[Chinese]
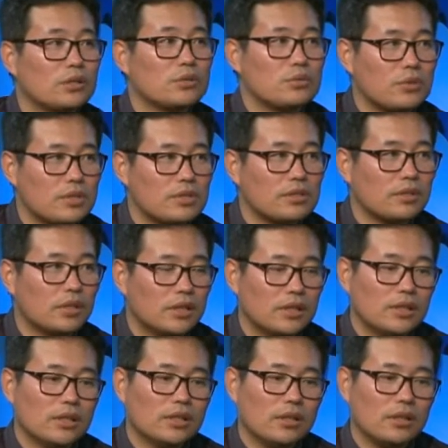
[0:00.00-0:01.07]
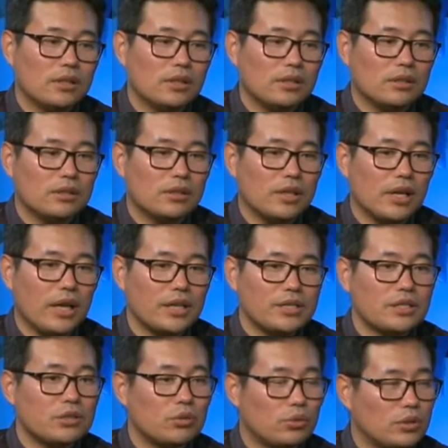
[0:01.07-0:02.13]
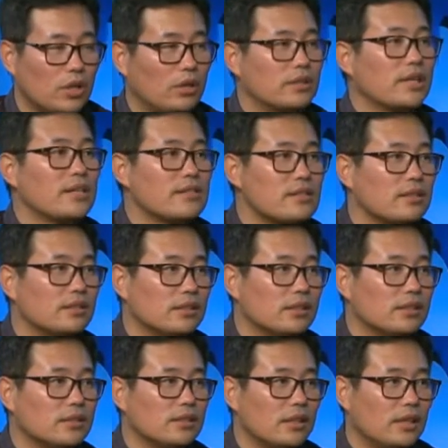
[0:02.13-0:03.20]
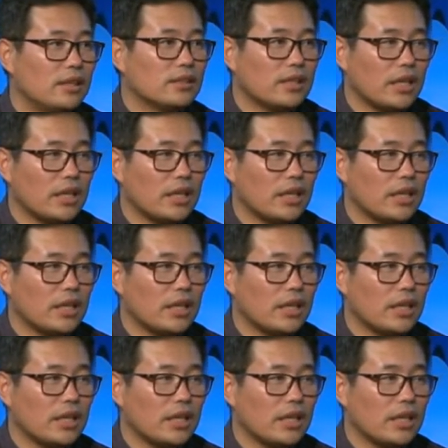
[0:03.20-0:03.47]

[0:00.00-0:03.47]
的角色，呃，还是有挑战性的。啊，